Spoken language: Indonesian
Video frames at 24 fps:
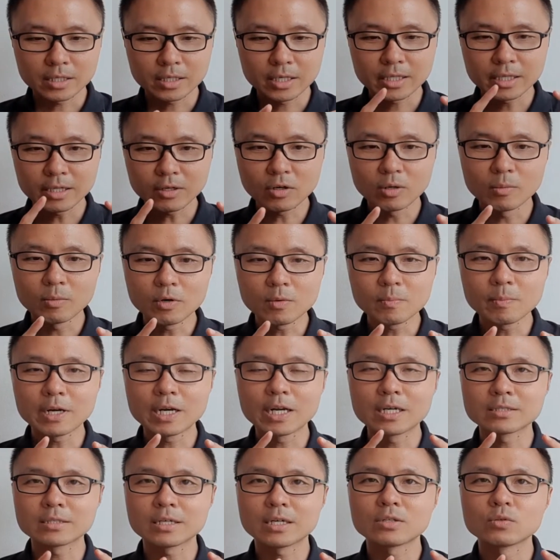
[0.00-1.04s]
kita ngomong
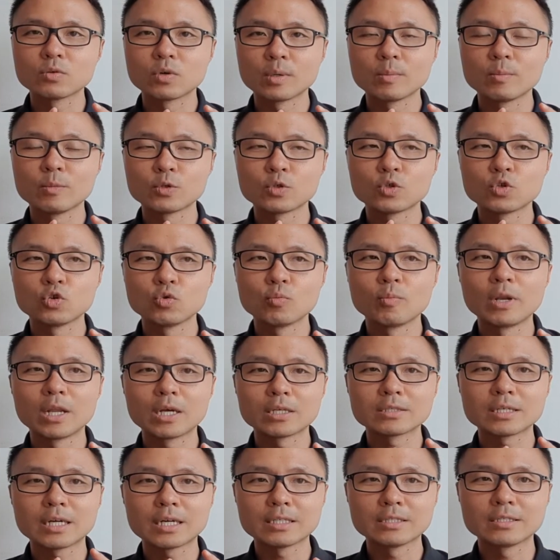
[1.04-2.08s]
pada saat 2017
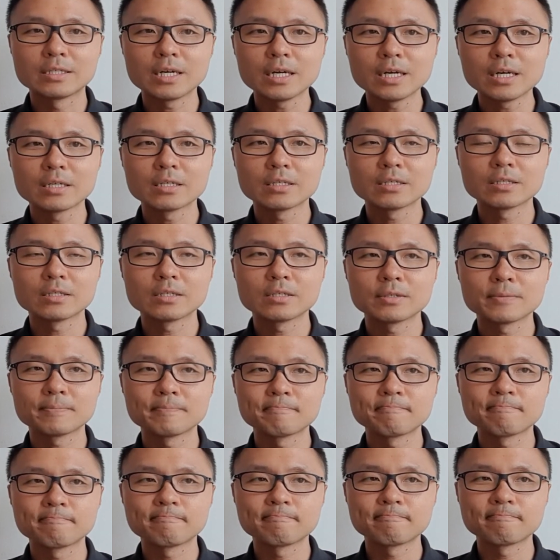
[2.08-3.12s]
aja
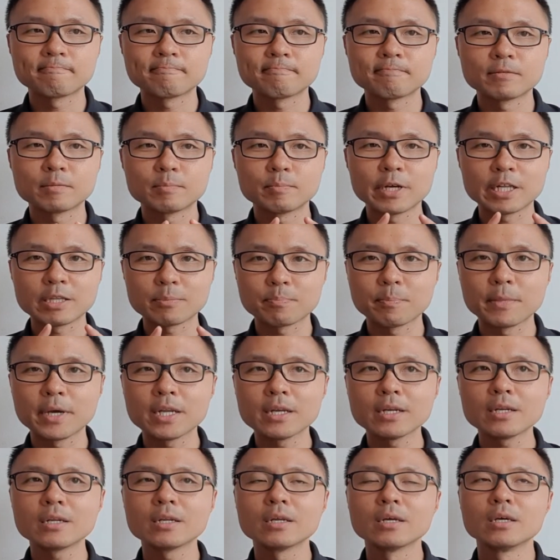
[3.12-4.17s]
um,
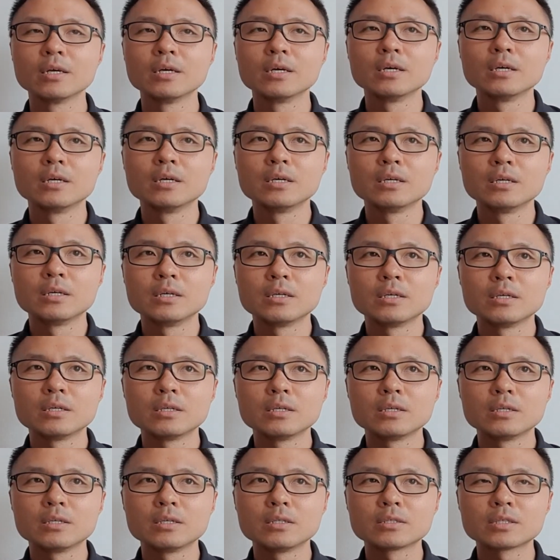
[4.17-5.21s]
Batman
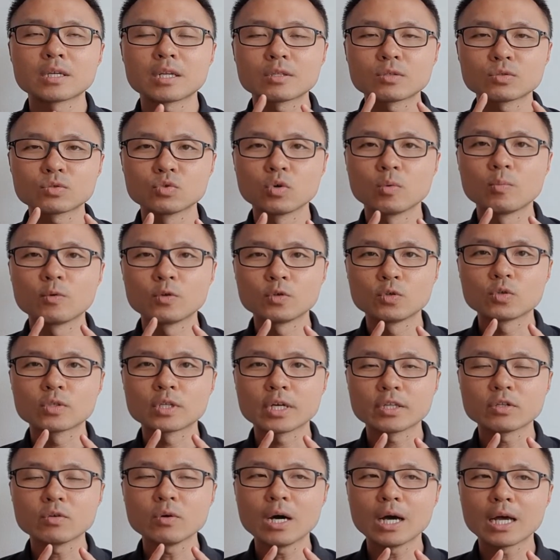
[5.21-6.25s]
120
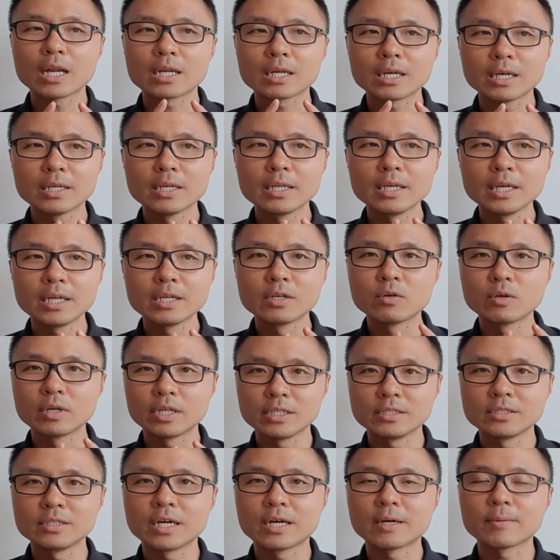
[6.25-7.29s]
juta itu harga di
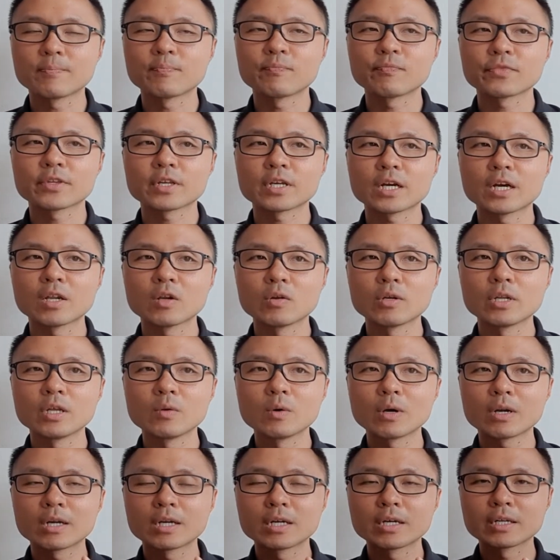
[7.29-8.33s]
Indonesia kalau di
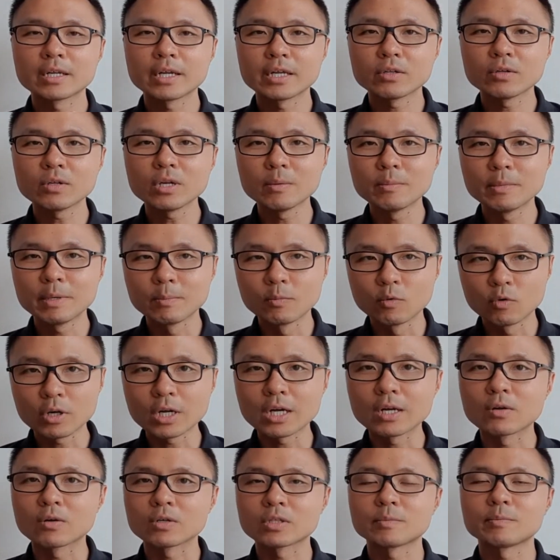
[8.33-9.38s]
luar negeri itu lebih
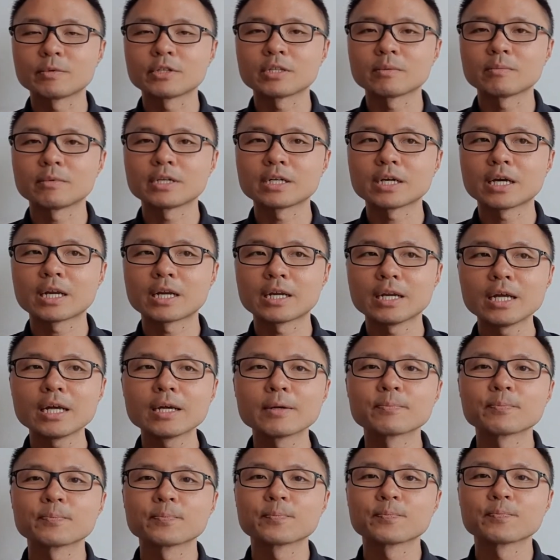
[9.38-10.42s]
murah loh teman-teman karena
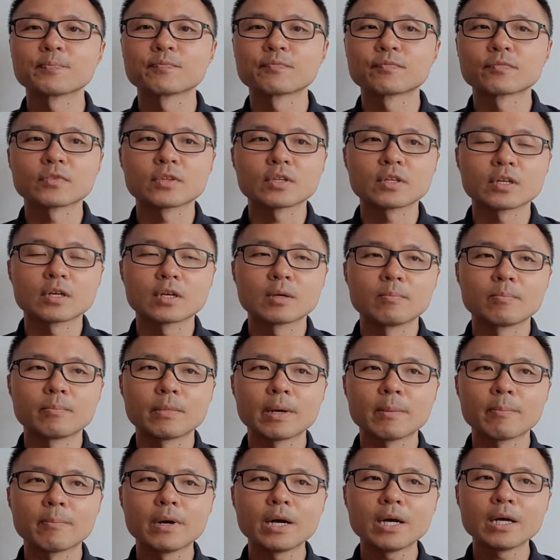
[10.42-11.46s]

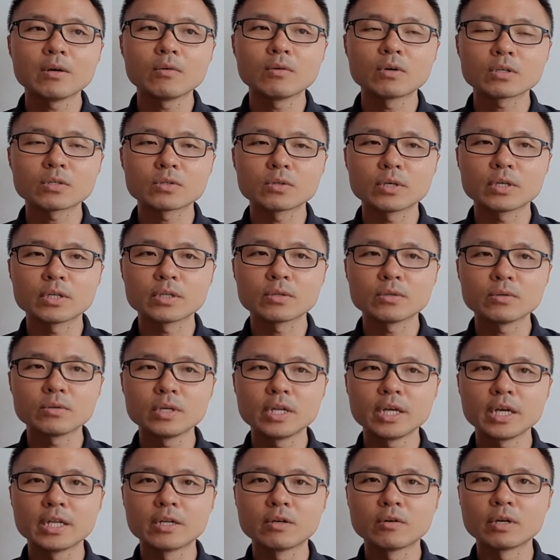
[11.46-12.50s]
memang waktu itu
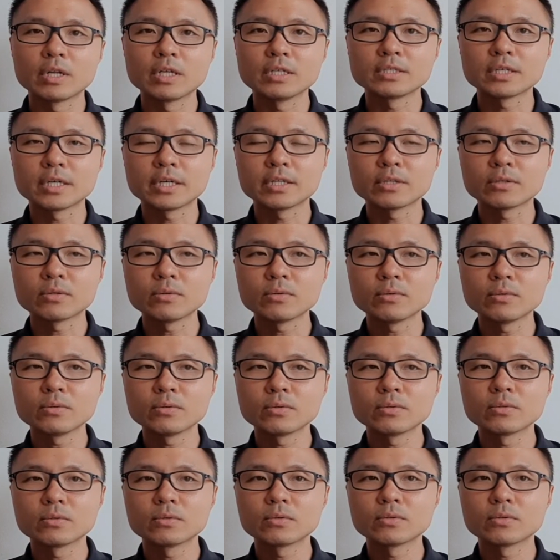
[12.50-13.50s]
di Indonesia itu